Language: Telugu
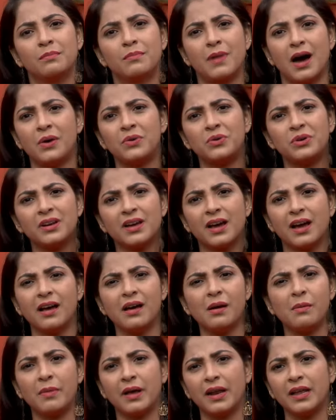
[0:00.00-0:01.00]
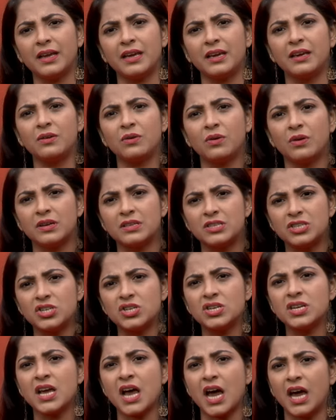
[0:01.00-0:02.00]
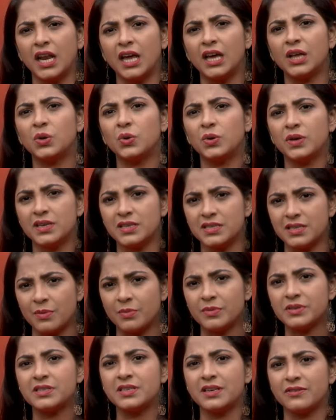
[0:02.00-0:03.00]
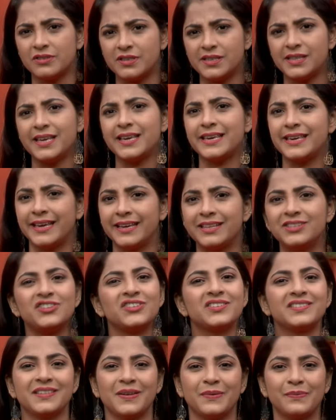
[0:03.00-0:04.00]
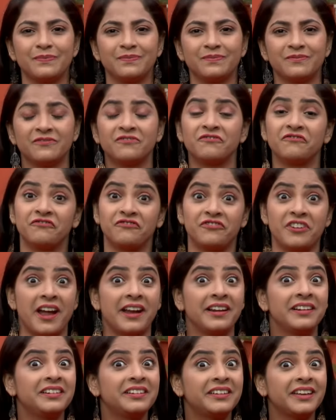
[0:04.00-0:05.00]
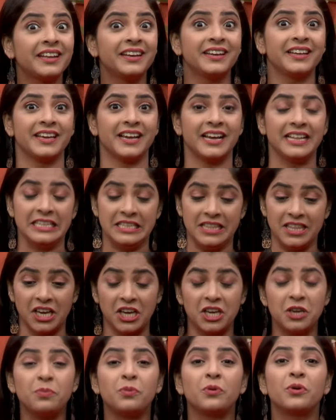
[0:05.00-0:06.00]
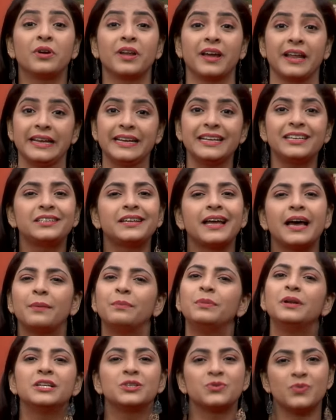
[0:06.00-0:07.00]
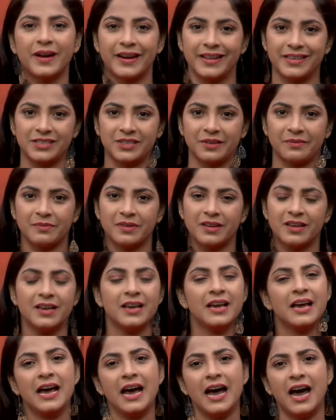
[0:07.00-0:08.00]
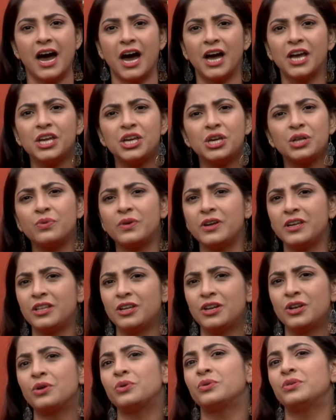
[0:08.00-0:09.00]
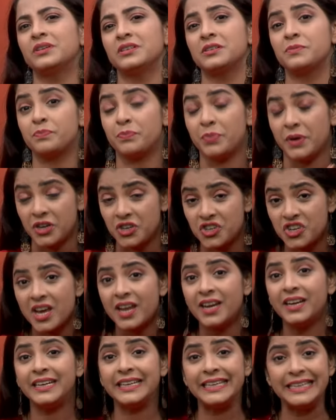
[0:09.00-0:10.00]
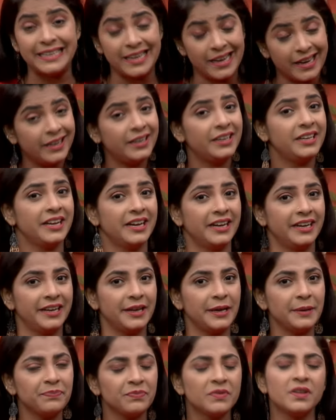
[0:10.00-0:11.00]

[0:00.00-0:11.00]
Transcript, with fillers: మామూలుగా మనకి ఒక చిన్న అనారోగ్య సమస్య వస్తే ఏం చేస్తాం వెంటనే అది తగ్గిపోవడానికి ట్యాబ్లెట్స్ వాడేస్తాం ఆయుర్వేదంలో ఉన్న స్పెషాలిటీ ఏంటి అంటే